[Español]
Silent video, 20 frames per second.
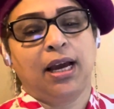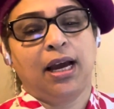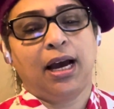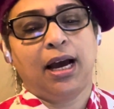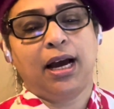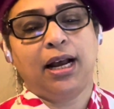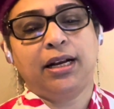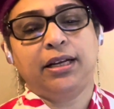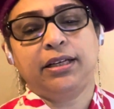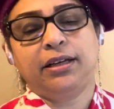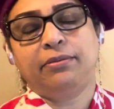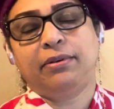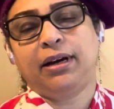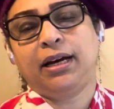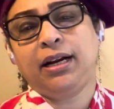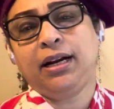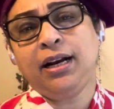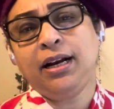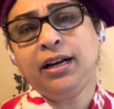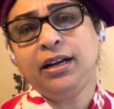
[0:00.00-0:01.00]
Al
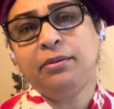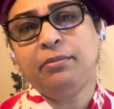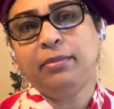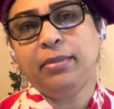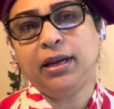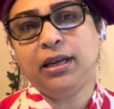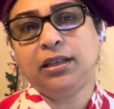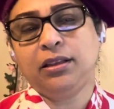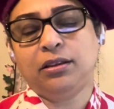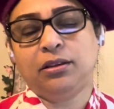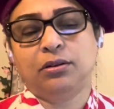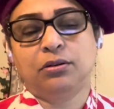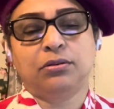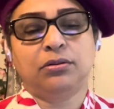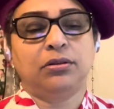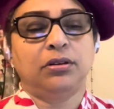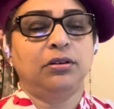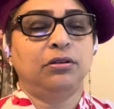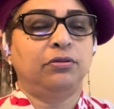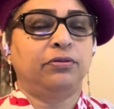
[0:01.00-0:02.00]
llevar alimentos
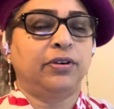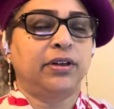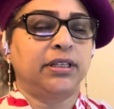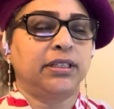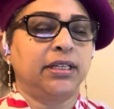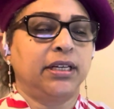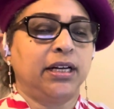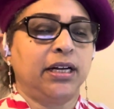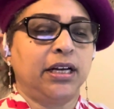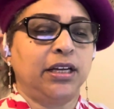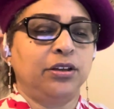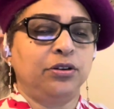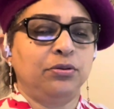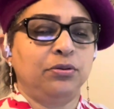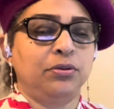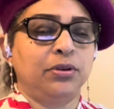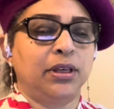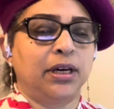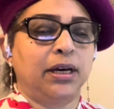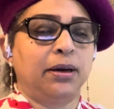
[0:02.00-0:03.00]
y ofrecer
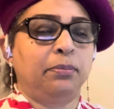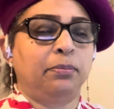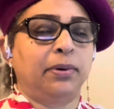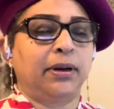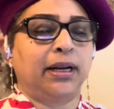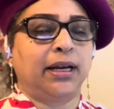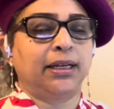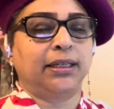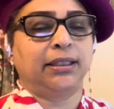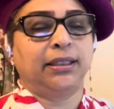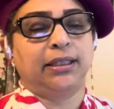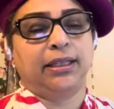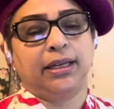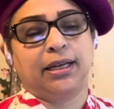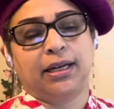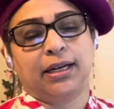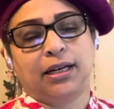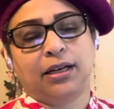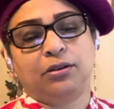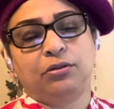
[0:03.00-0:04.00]
ayuda práctica,